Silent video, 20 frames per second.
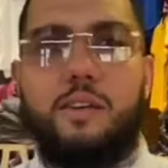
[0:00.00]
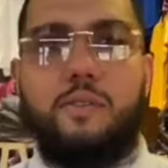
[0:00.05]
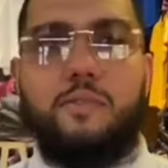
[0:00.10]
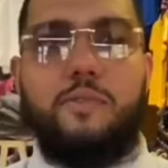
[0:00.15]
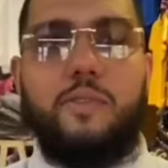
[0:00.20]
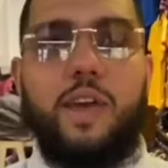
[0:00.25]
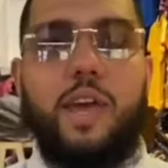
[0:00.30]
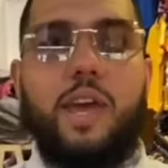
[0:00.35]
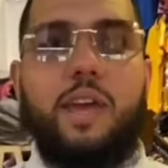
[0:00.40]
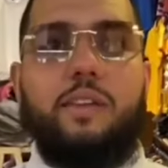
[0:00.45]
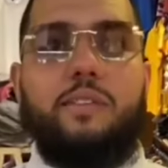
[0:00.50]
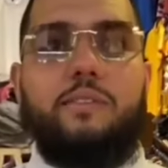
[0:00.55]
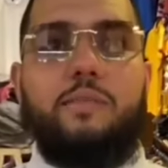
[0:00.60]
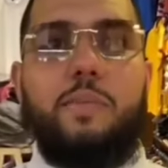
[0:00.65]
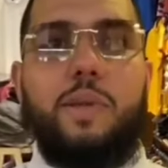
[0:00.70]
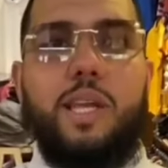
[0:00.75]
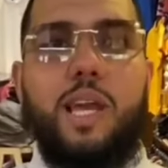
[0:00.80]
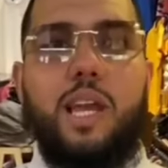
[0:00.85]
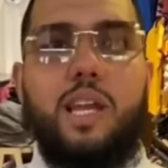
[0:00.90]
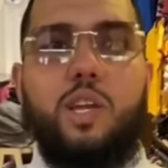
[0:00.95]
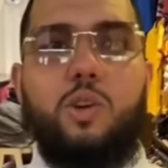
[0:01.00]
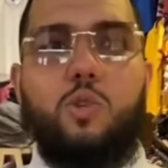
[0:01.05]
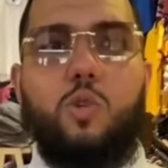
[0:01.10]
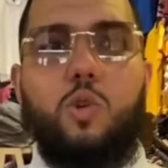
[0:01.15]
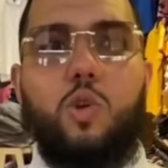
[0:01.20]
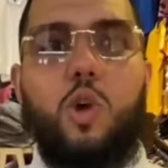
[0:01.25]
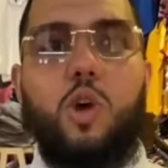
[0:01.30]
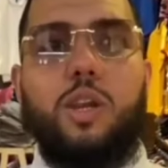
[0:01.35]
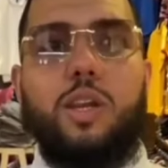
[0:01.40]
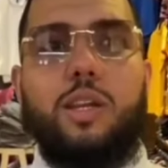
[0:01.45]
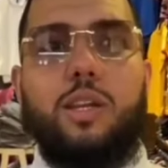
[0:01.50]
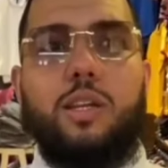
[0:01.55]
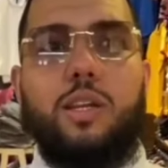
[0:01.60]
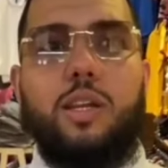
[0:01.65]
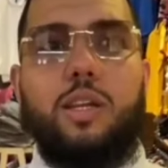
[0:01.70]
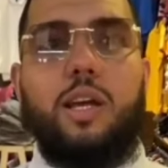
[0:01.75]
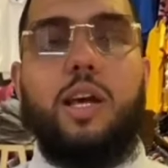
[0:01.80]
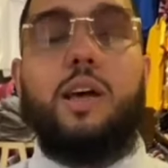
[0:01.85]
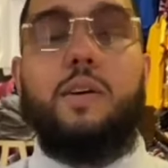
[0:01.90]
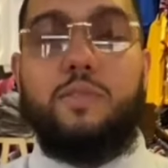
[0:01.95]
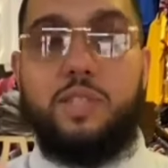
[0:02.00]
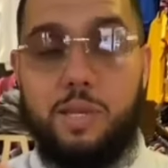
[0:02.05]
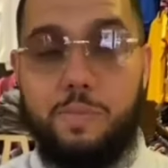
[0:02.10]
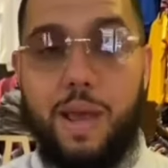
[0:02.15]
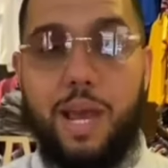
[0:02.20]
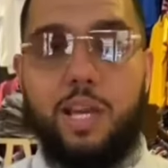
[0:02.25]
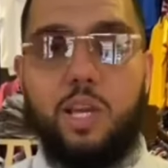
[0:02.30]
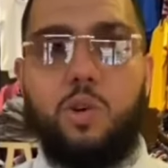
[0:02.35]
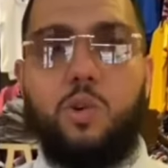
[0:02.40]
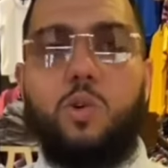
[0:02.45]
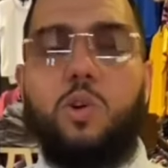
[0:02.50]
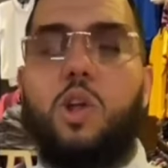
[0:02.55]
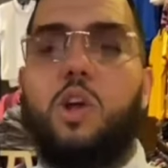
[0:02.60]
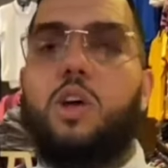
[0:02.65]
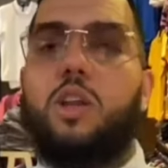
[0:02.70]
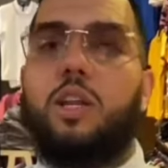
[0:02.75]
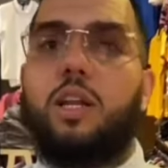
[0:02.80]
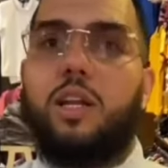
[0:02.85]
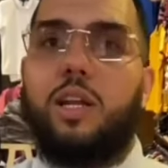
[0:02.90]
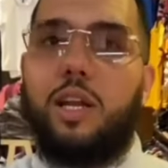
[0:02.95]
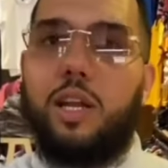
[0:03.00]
فيه 8 لي كولور آه 7 لي كولور